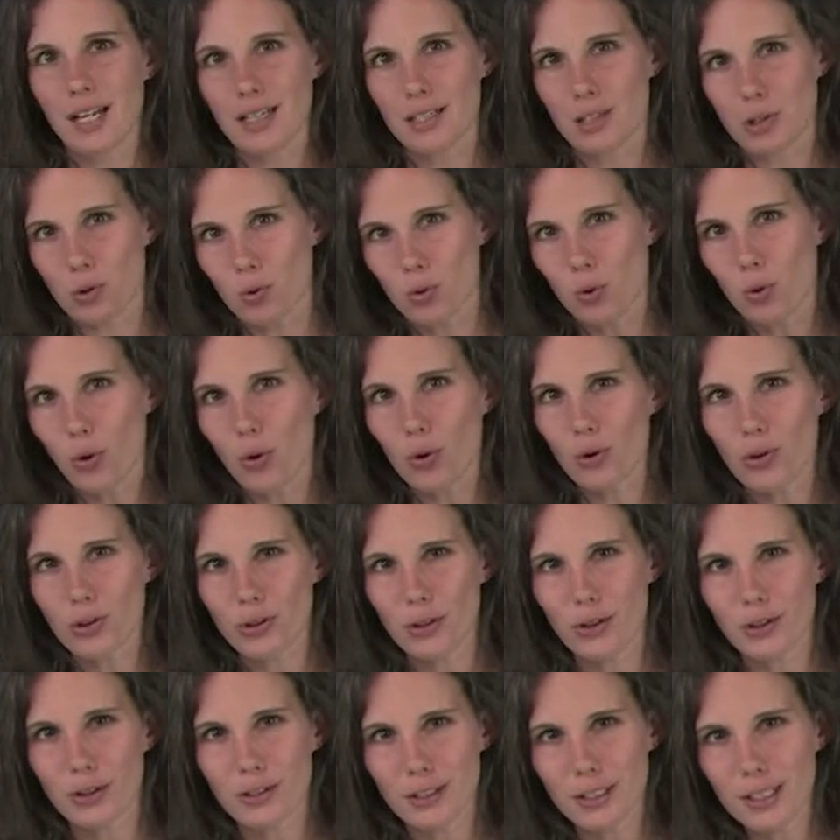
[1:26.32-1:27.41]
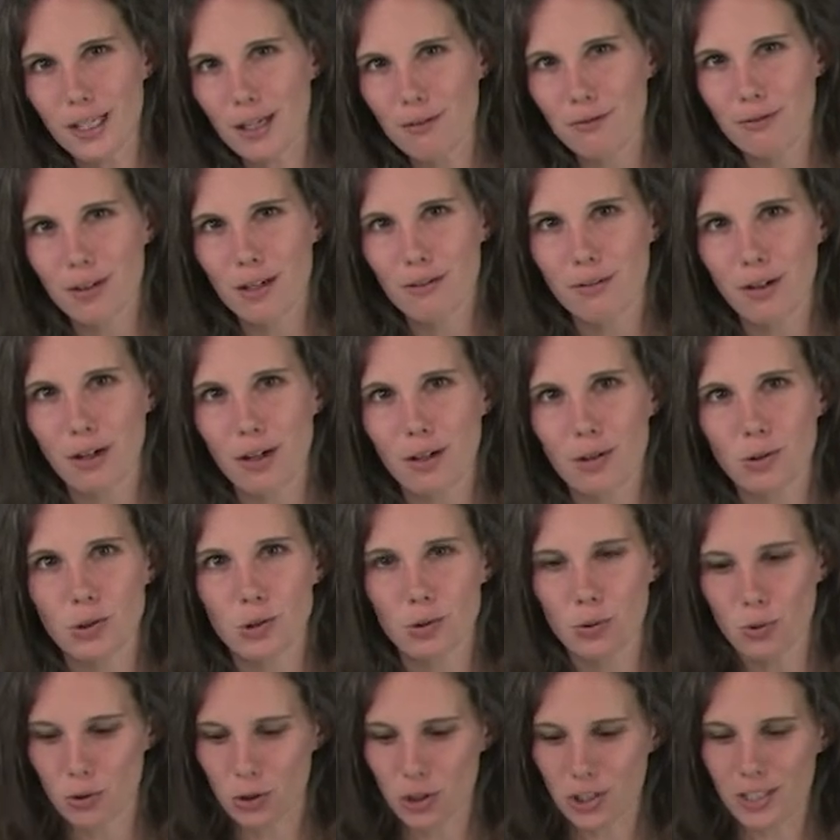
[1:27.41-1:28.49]
Also, holt eure Trillerpfeife raus
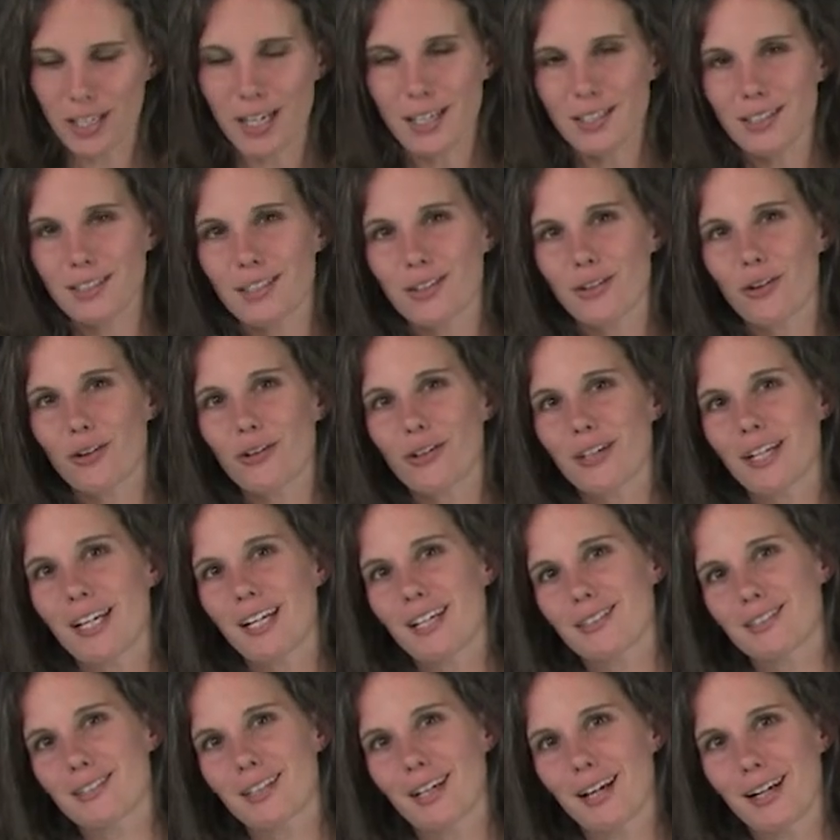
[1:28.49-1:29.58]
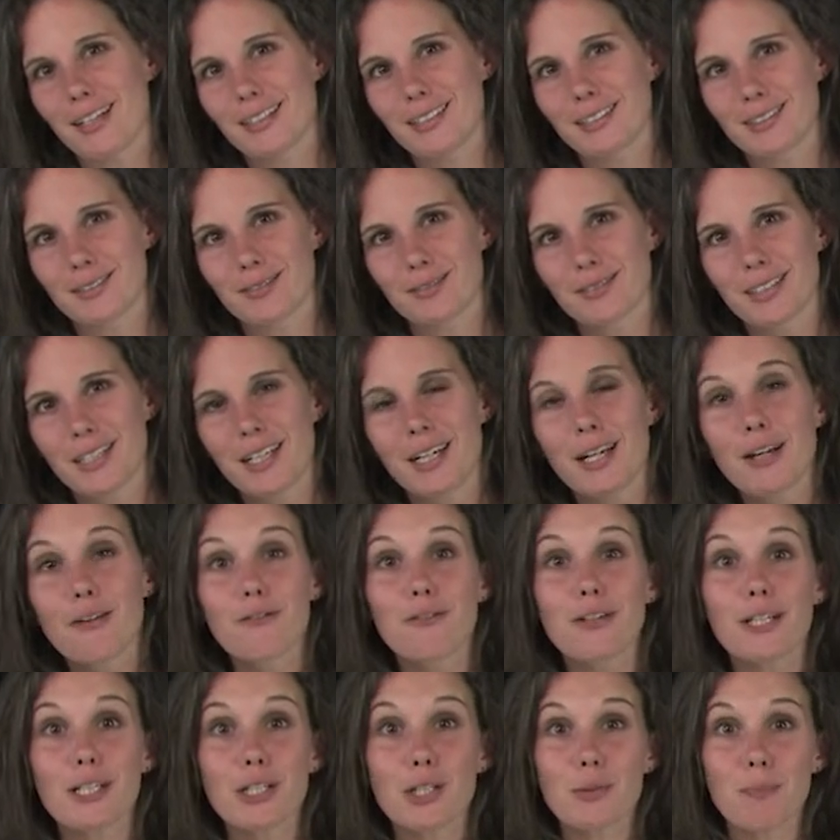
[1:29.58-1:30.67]
und startet in eure erste Reise.
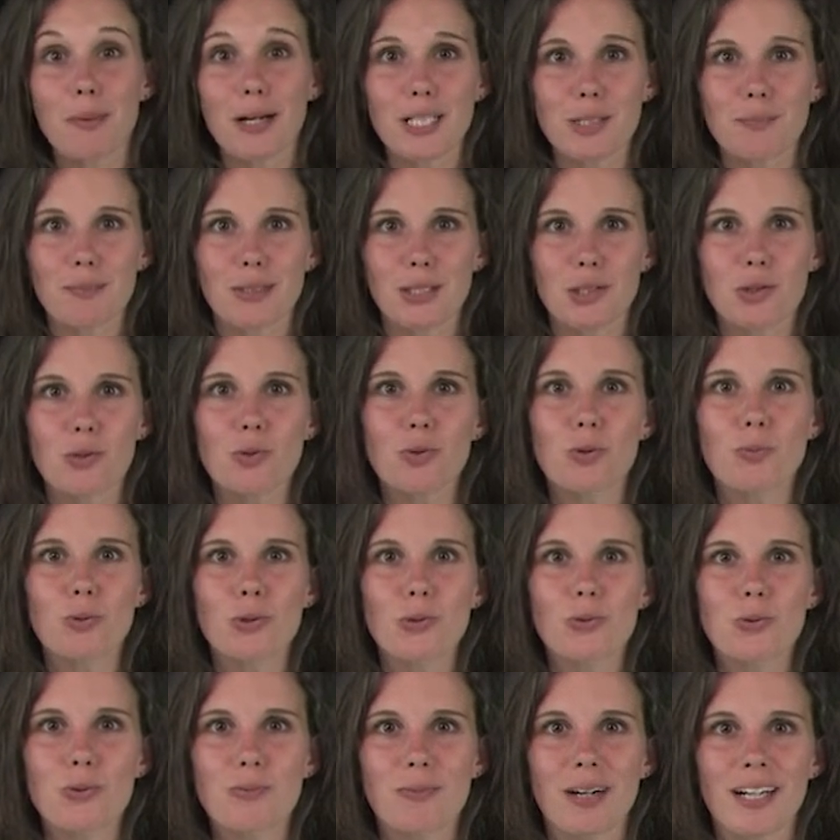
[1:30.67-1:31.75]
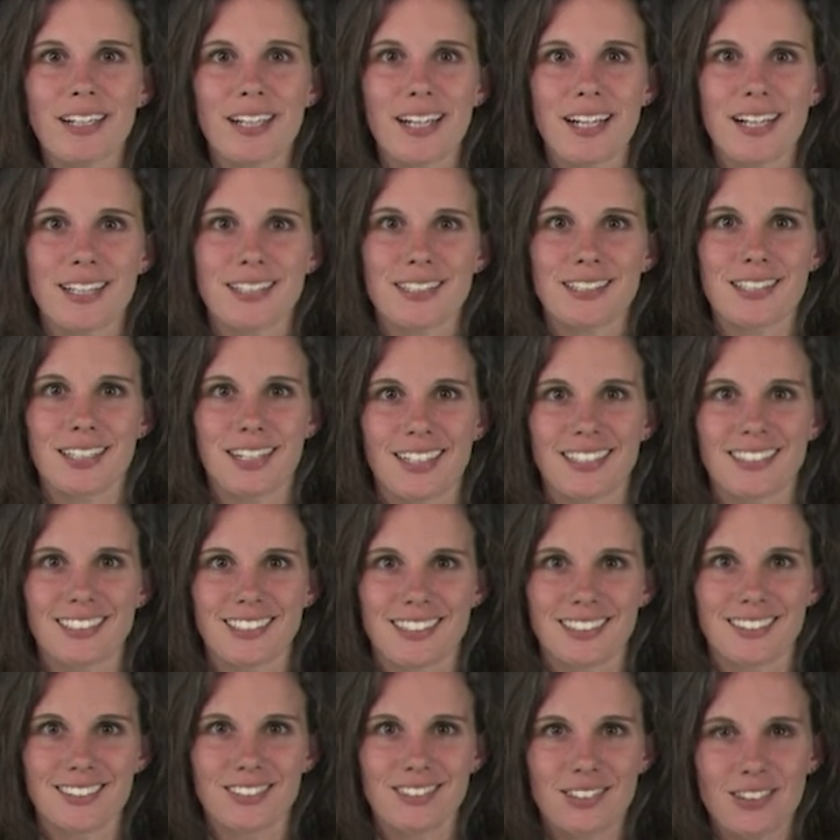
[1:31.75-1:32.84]
Viel Spaß bei Zug um Zug, meine erste
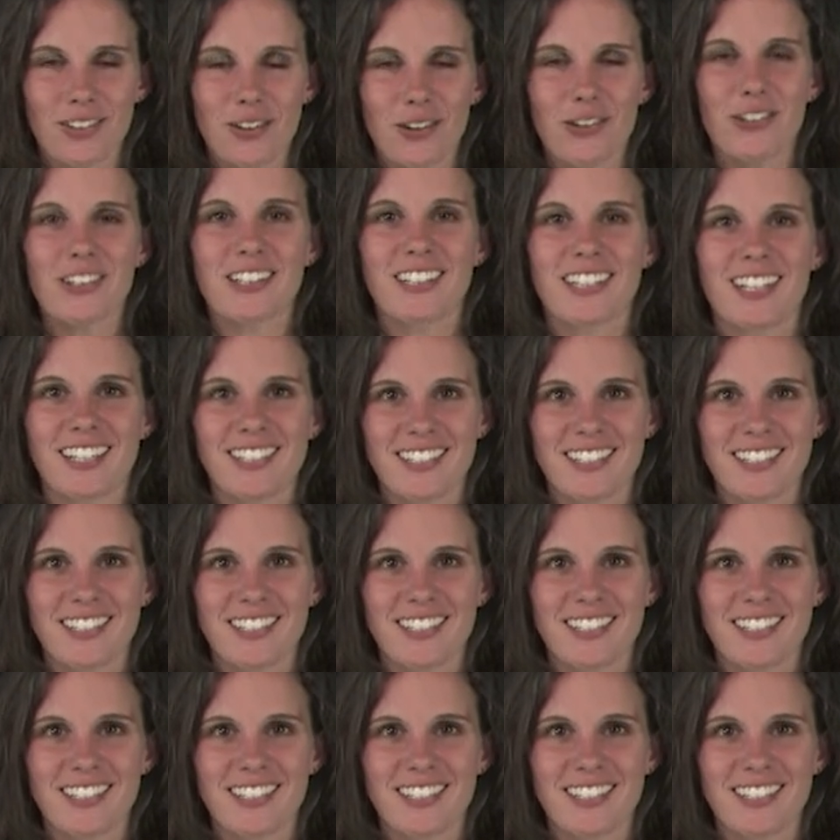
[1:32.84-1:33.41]
Reise. Eure